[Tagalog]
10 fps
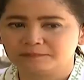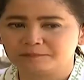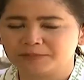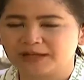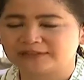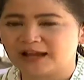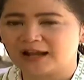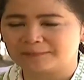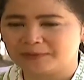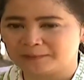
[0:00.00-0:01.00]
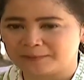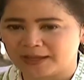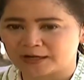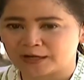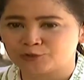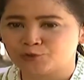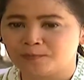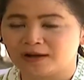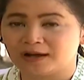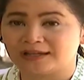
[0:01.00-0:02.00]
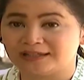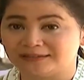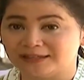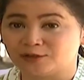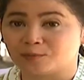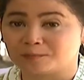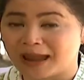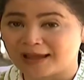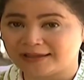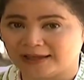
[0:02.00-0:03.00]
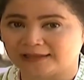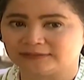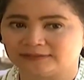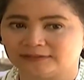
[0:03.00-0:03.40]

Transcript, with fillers: nagtanggap ng pera yung mga hindi compliant.